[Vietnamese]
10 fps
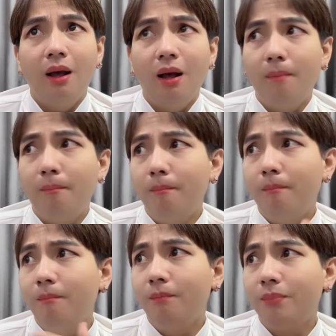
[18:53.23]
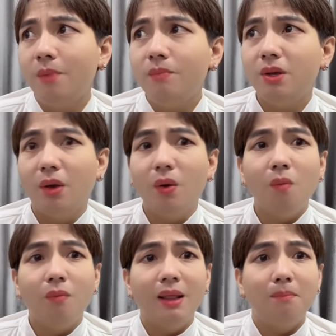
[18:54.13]
um, giống như kiểu
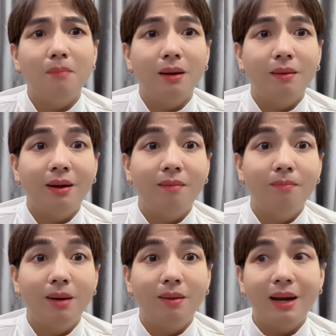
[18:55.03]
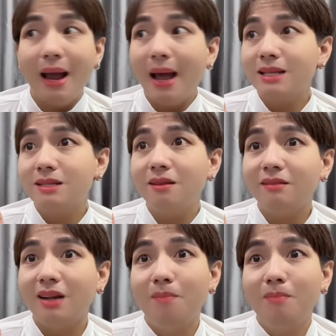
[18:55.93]
không phải là mình mình ra
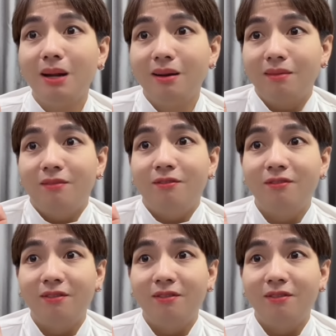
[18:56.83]
sức để mình